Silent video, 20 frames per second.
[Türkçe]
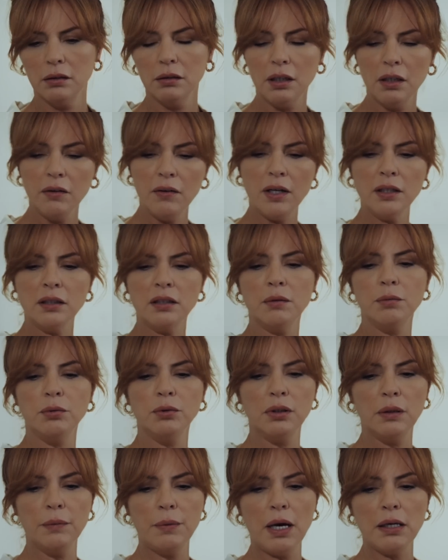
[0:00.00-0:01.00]
Ne var ki
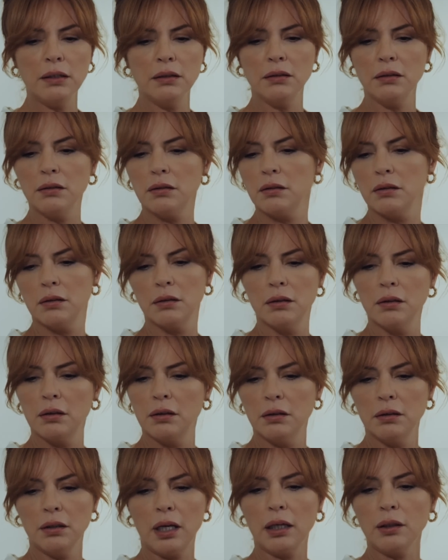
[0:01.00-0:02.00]
bunda ben?
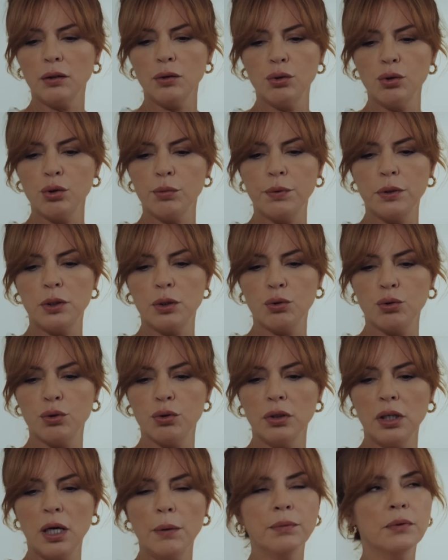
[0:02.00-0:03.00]
Yani küçük bir çocuğun
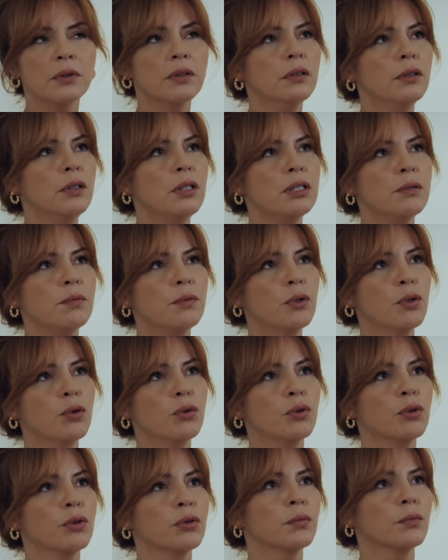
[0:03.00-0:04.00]
yaptığı resmi
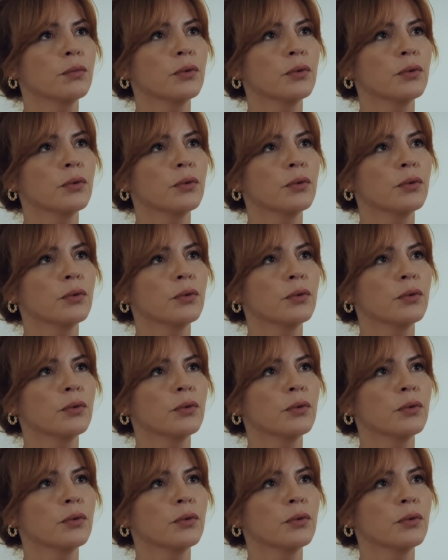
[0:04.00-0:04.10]
görüyorum.